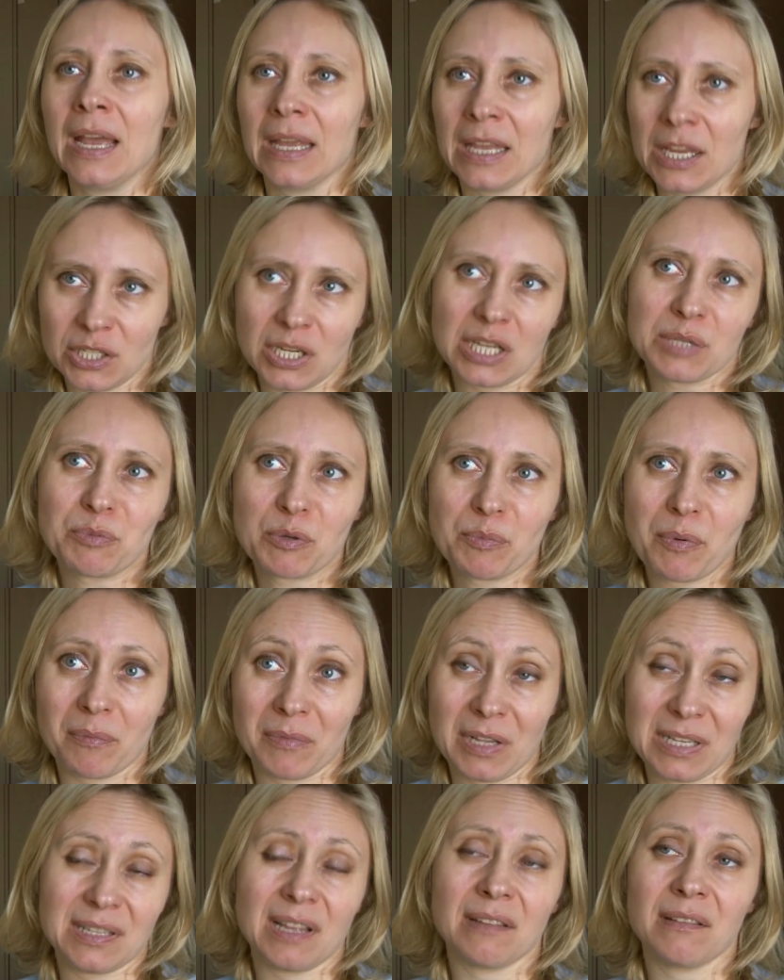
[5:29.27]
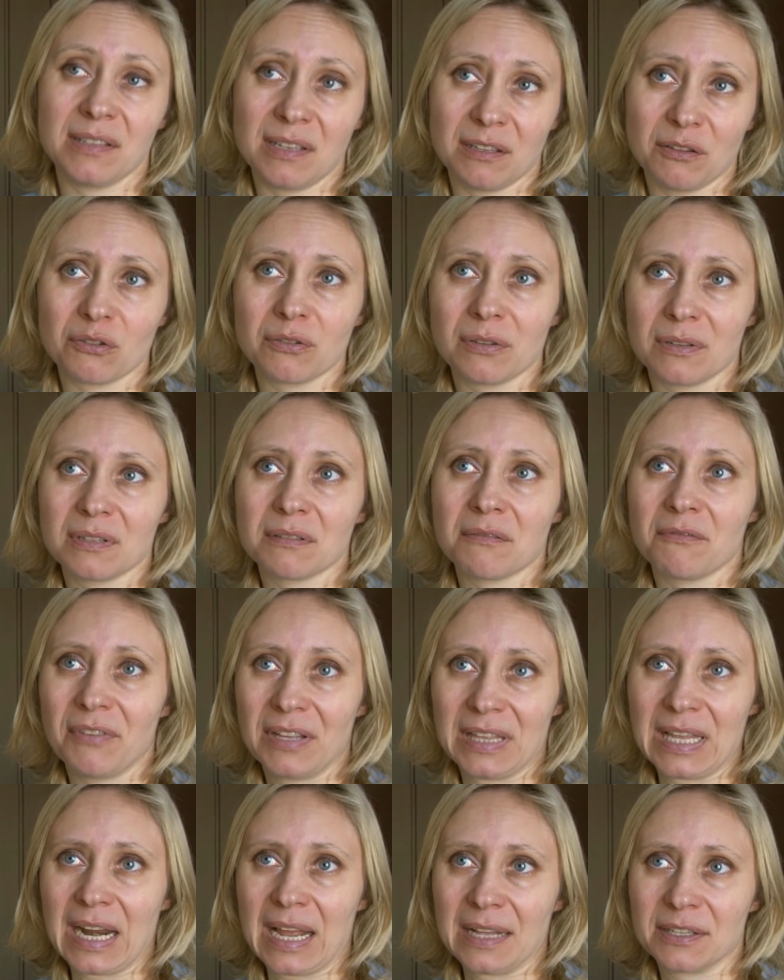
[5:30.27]
Jeszcze raz przypomnę, Stany Zjednoczone są
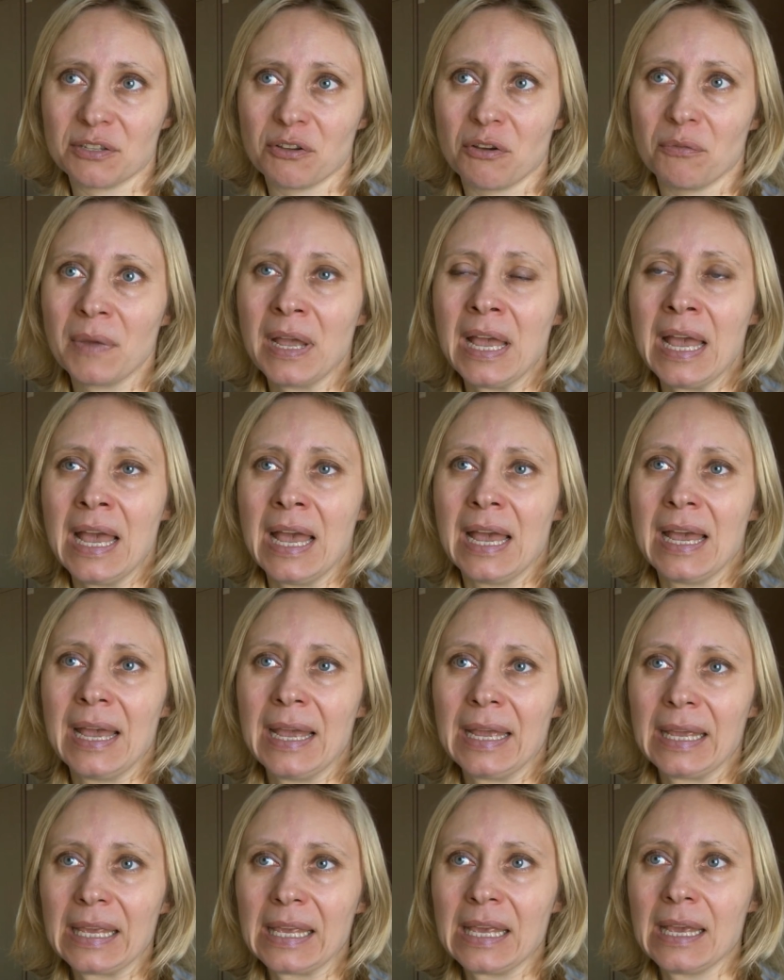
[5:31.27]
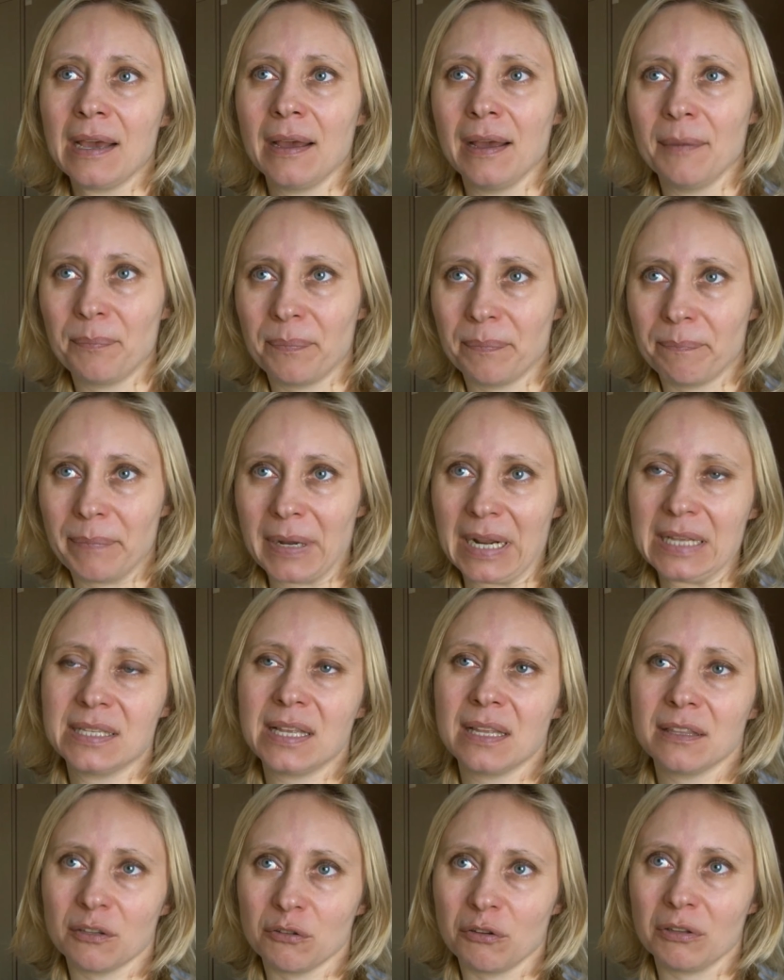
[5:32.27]
federacją i
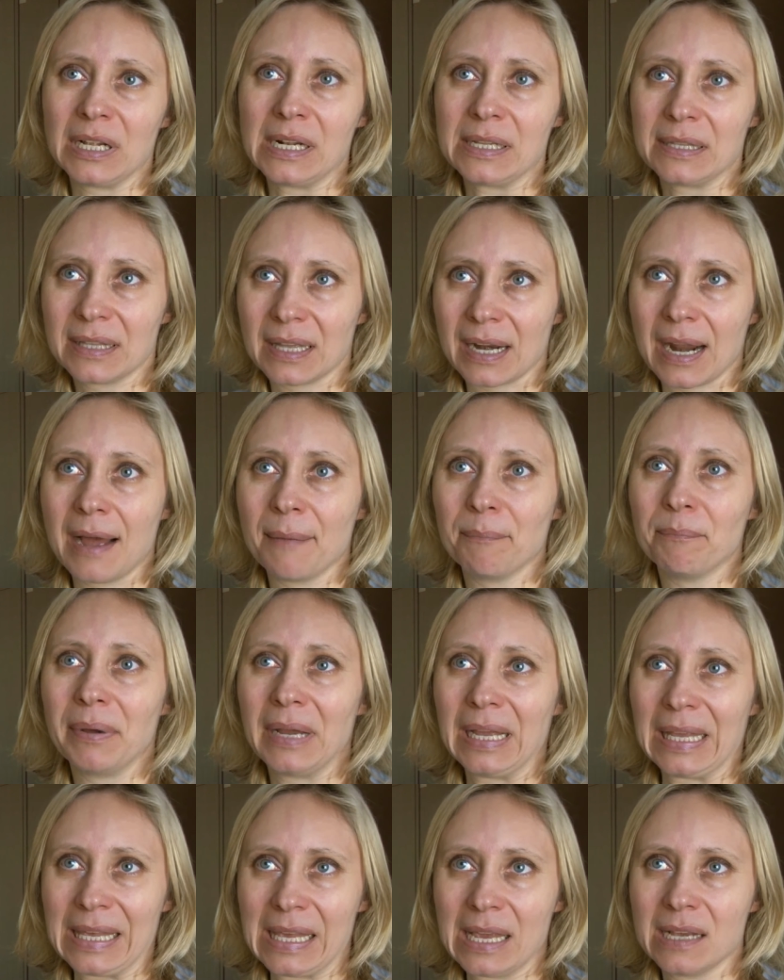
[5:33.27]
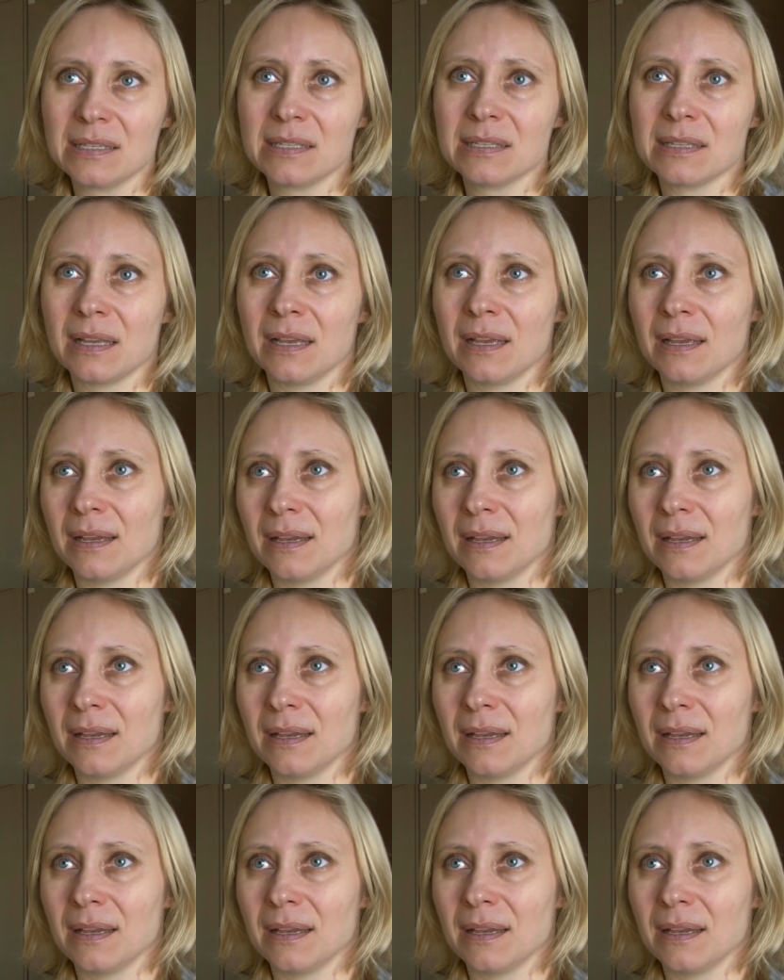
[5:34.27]
prezydent Donald Trump jest,